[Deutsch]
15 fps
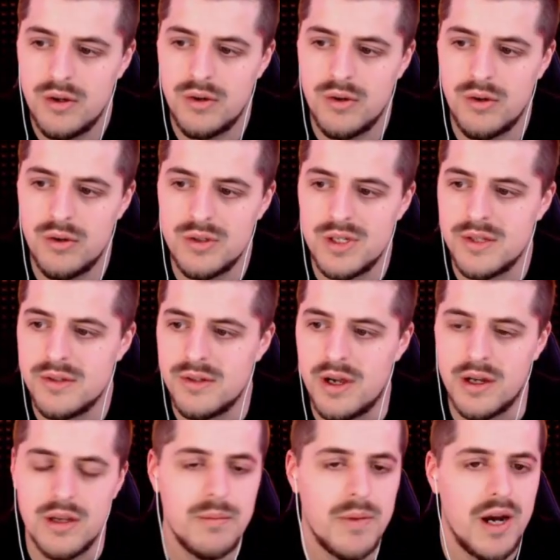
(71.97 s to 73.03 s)
Und dann
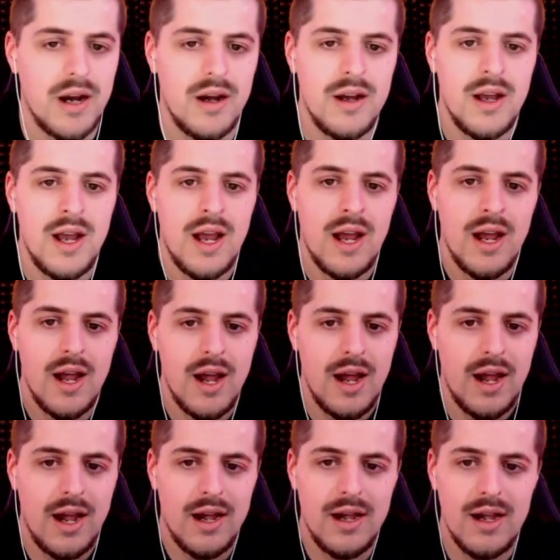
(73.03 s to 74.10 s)
sage ich mal...
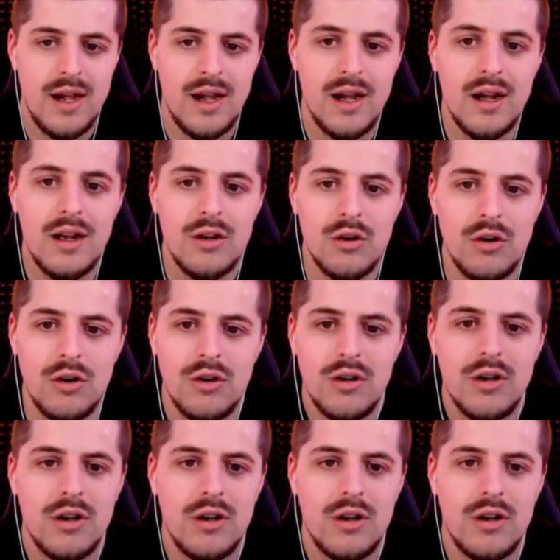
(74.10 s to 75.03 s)
Hallo!